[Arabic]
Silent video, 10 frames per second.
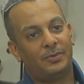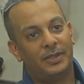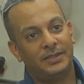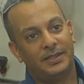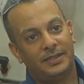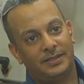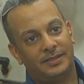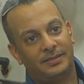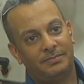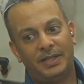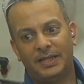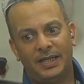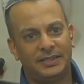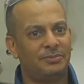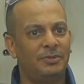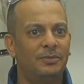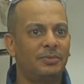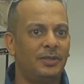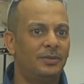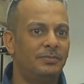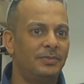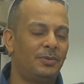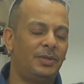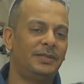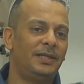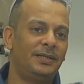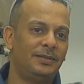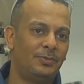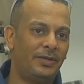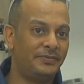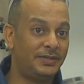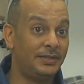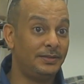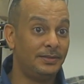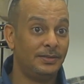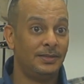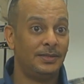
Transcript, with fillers: اخواننا ما راح اشملهم كلهم اخواننا الوافدين